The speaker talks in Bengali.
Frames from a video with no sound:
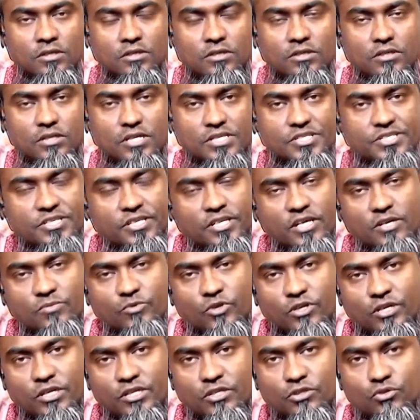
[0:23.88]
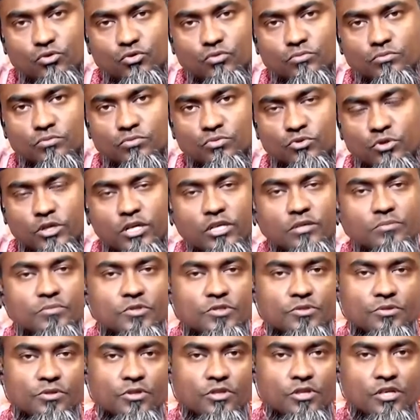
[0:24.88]
আসসালামু আলাইকুম
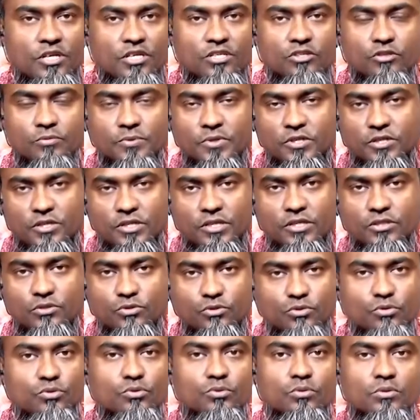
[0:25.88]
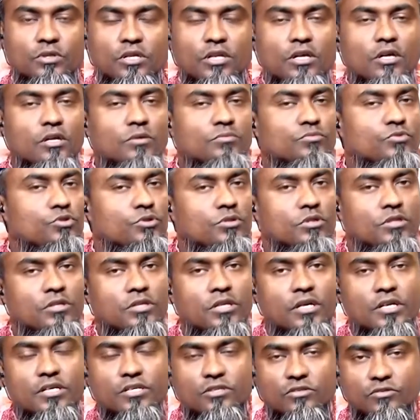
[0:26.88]
ওরহমতুল্লাহ বরকাতুহ
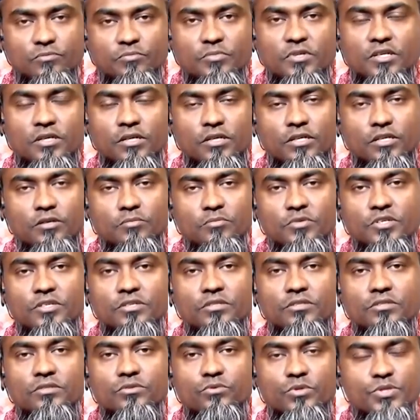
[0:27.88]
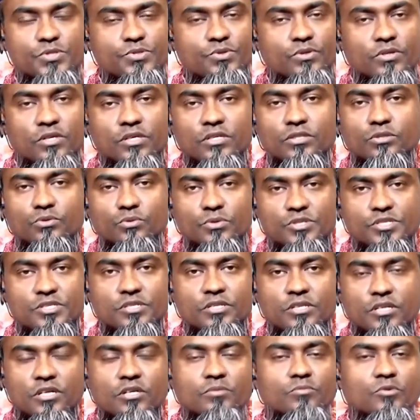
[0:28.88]
আলহামদুলিল্লাহ রবিল আলমিন ওসলাত
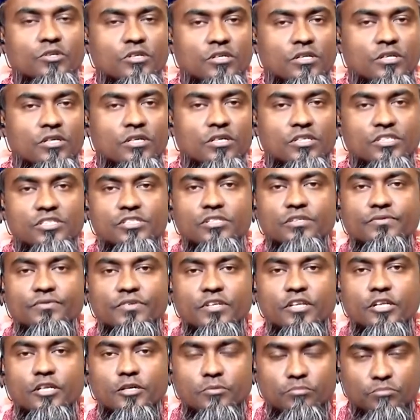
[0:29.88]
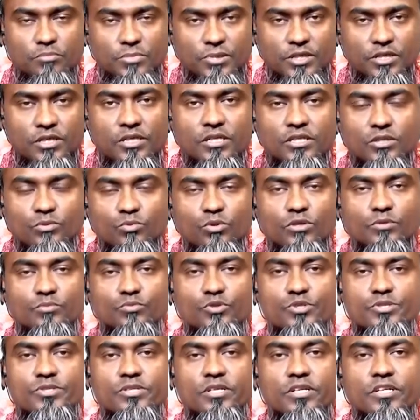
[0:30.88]
ওসালাম আলা আশফিল আম্বিয়া ইউল
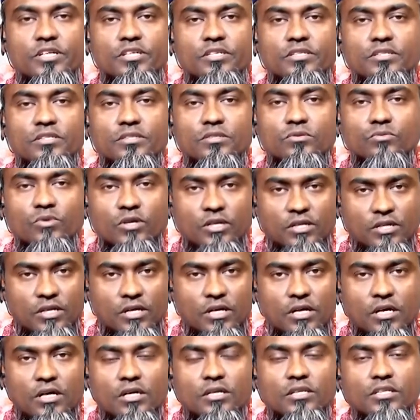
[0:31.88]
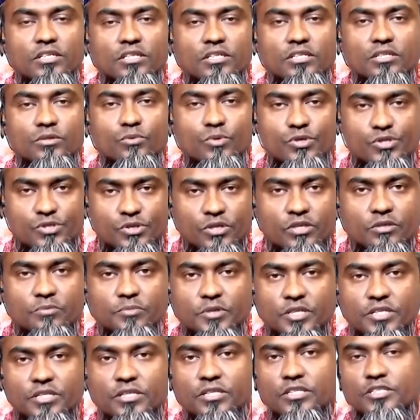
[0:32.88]
মুরসালিন ওয়ালা আলহি
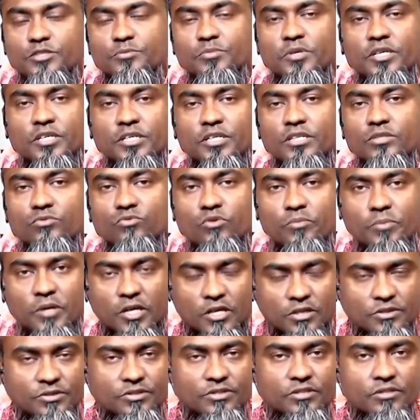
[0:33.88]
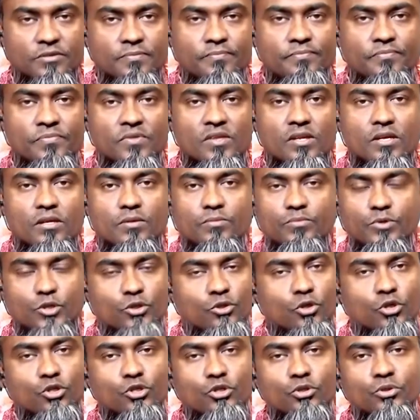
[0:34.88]
ওসাহবিহি আজমাইন ওবাদ প্রিয়
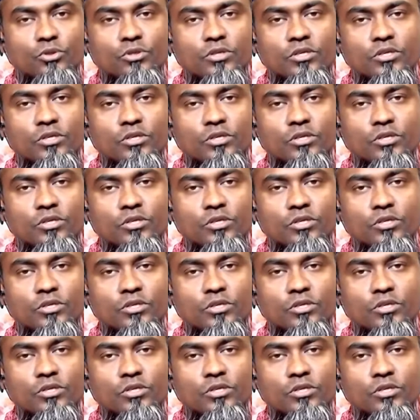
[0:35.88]
দর্শক